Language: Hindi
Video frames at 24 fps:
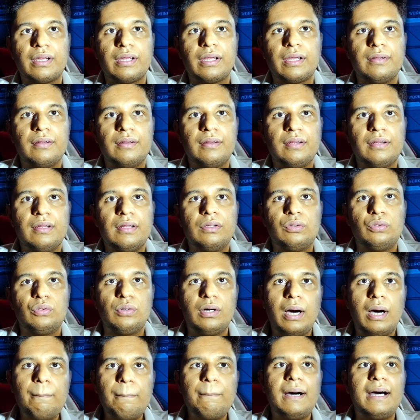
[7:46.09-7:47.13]
तो अब बात
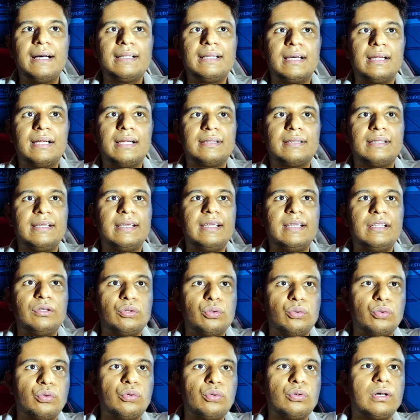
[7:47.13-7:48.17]
करते हैं दोनों
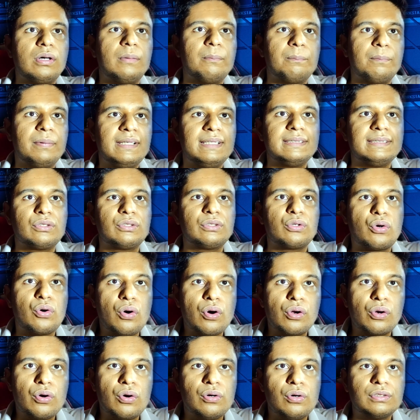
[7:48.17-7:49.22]
कंपनीज कौन कौन
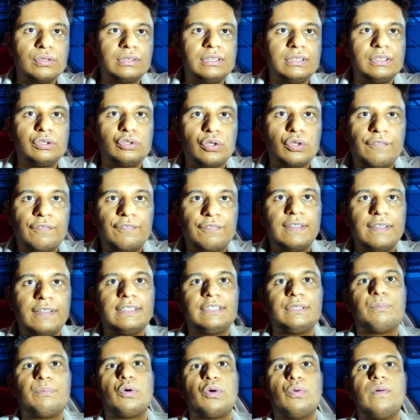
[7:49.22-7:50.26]
से सॉफ्टवेयर
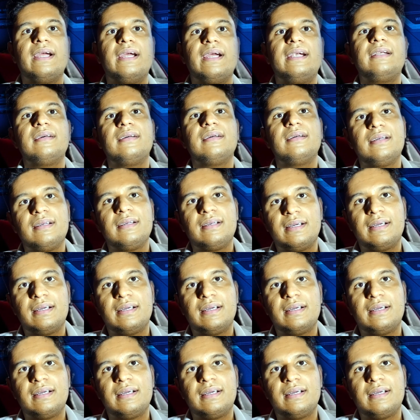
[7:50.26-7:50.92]
प्रोवाइड करती है